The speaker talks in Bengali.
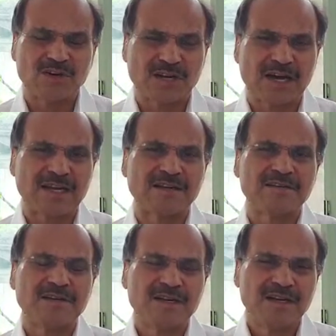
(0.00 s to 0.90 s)
সরকার
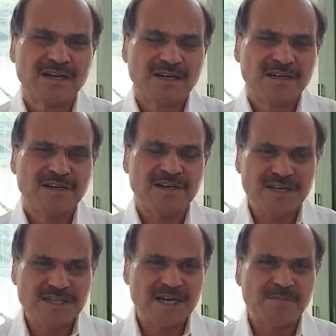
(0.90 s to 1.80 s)

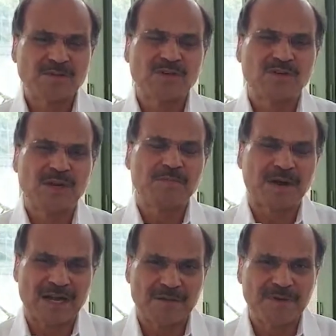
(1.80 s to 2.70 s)
নিজের মতন করে
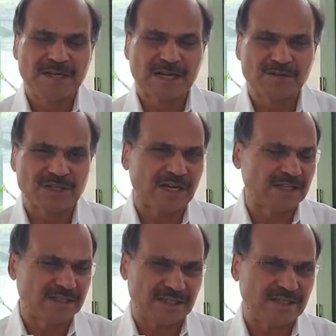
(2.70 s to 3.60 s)
পার্লামেন্টটাকেও
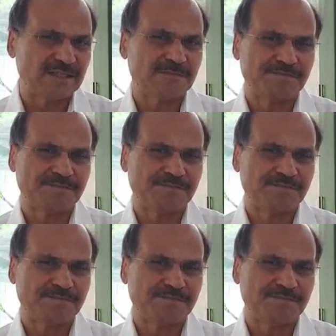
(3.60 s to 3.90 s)
চালাতে চাইছে